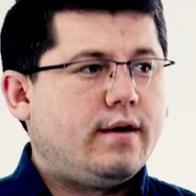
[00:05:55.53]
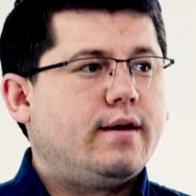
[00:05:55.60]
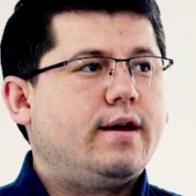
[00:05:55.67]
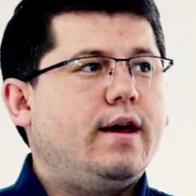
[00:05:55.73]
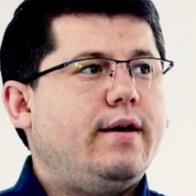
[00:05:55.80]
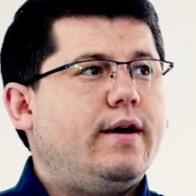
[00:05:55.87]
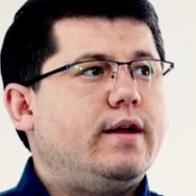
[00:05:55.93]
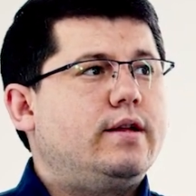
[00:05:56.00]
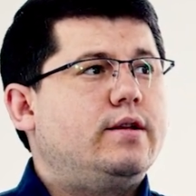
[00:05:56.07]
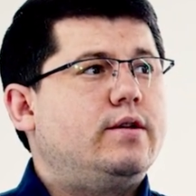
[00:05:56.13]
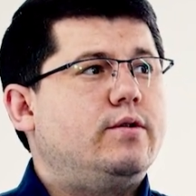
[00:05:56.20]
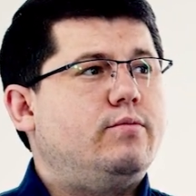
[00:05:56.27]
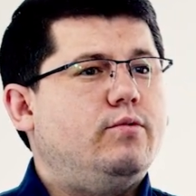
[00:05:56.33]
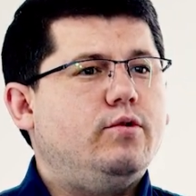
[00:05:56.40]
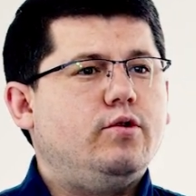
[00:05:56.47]

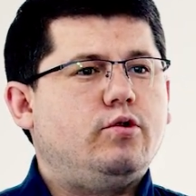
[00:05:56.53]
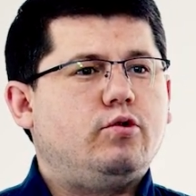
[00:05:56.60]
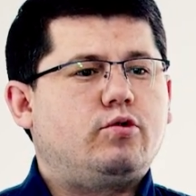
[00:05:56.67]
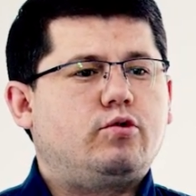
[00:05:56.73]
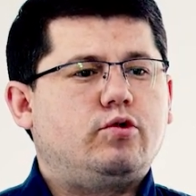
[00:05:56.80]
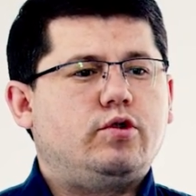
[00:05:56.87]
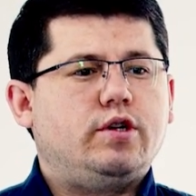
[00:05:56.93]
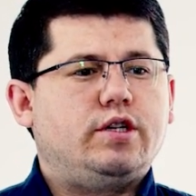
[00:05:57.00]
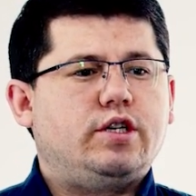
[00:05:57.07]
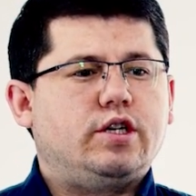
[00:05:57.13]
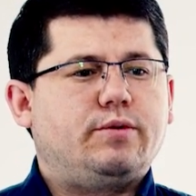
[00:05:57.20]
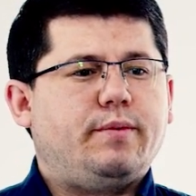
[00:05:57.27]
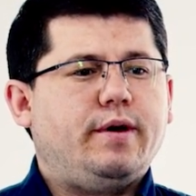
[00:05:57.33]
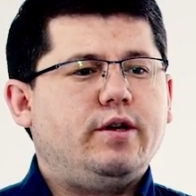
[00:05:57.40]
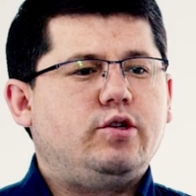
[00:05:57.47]
Evet bu yurt dışına
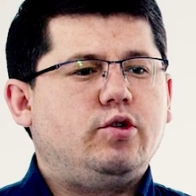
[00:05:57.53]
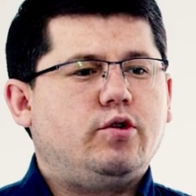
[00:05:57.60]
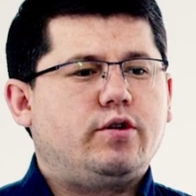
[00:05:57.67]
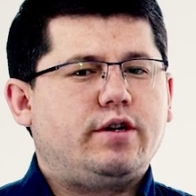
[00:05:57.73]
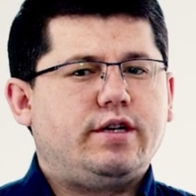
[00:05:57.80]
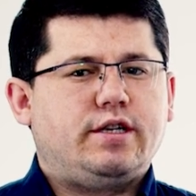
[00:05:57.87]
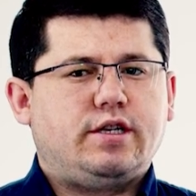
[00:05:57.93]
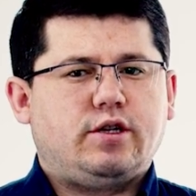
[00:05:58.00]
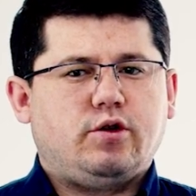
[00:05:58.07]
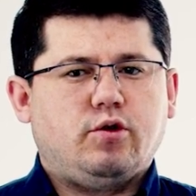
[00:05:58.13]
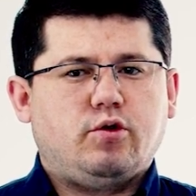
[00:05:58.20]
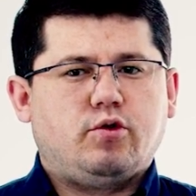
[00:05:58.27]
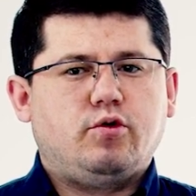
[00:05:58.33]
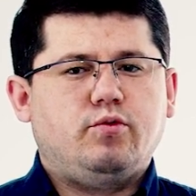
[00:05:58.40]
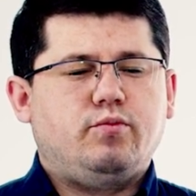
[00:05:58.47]
çıkmayı çok
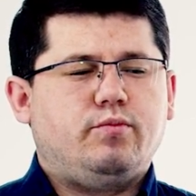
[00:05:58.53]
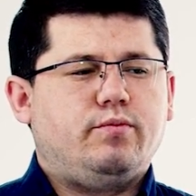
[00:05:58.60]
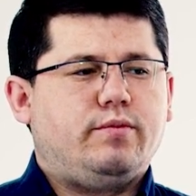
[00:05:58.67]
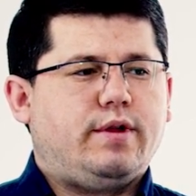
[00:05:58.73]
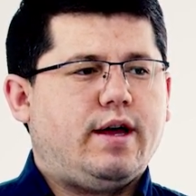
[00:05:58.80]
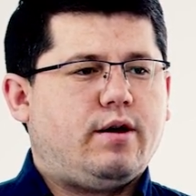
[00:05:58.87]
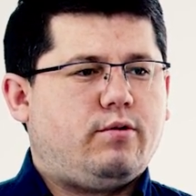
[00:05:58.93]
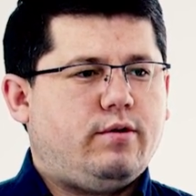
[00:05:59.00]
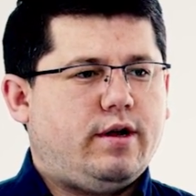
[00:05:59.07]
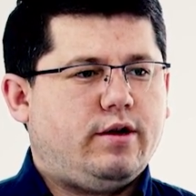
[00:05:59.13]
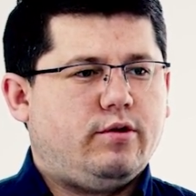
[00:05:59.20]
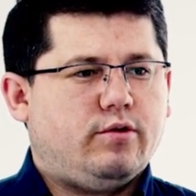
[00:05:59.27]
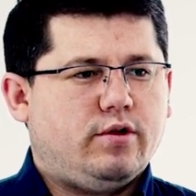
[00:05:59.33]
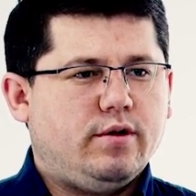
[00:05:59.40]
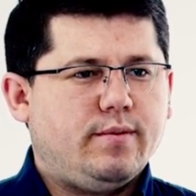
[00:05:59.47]
istiyorum diye
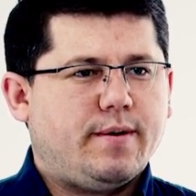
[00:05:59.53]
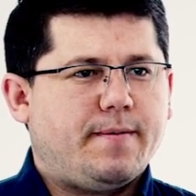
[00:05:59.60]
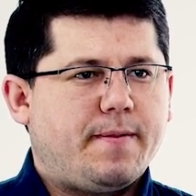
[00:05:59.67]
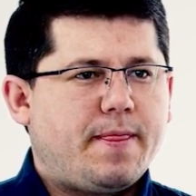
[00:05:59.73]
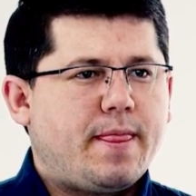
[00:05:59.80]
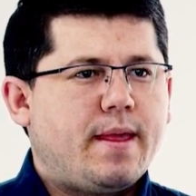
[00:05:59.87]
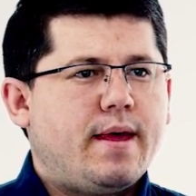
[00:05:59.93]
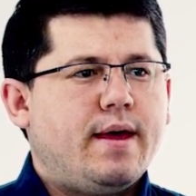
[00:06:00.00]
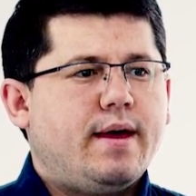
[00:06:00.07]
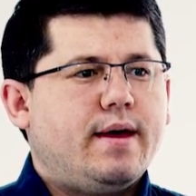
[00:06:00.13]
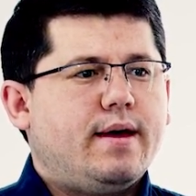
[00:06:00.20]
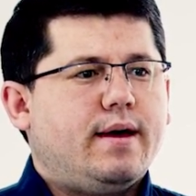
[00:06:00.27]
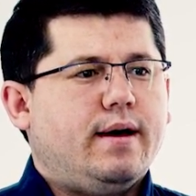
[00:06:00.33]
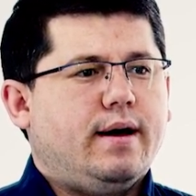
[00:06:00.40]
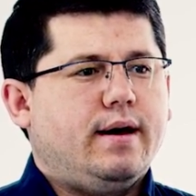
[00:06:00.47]
kullanıyor değil mi?
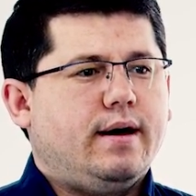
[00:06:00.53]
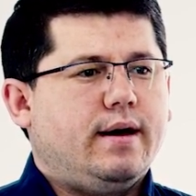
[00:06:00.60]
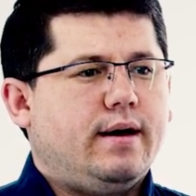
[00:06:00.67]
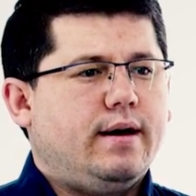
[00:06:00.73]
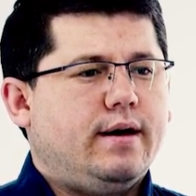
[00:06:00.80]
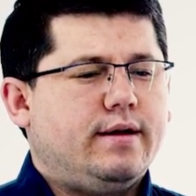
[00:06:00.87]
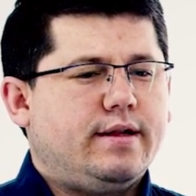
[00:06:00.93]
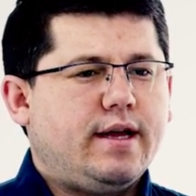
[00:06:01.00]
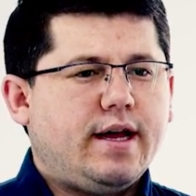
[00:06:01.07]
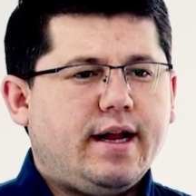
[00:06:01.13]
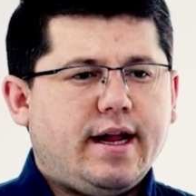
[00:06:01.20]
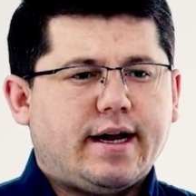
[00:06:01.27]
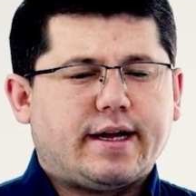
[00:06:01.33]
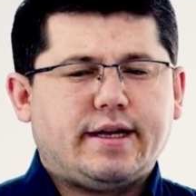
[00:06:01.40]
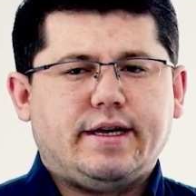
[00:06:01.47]
Ee, değerli
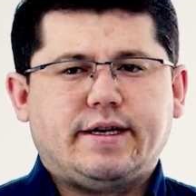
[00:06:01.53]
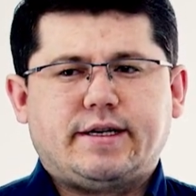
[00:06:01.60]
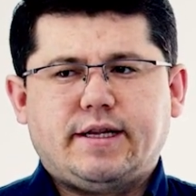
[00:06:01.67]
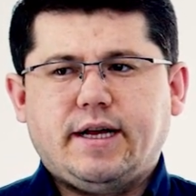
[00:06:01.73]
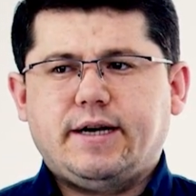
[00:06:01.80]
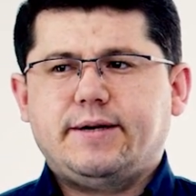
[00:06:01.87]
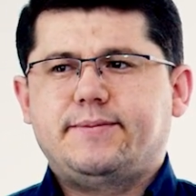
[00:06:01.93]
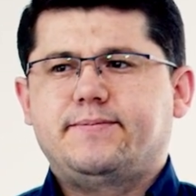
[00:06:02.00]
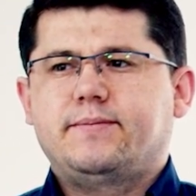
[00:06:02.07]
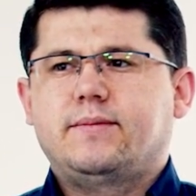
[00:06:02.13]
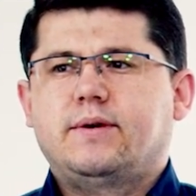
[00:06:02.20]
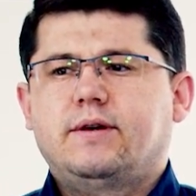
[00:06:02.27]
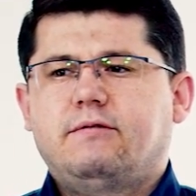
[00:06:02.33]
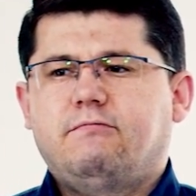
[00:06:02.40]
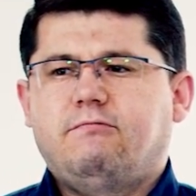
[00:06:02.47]
arkadaşlar
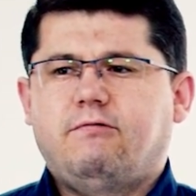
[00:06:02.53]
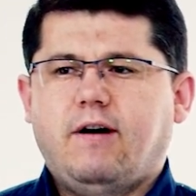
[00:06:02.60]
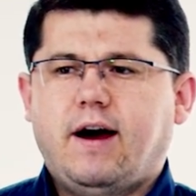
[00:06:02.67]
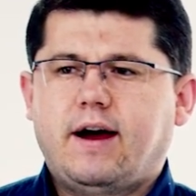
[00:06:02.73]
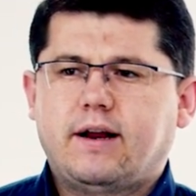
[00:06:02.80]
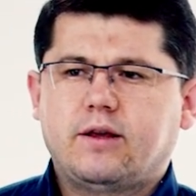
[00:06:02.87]
var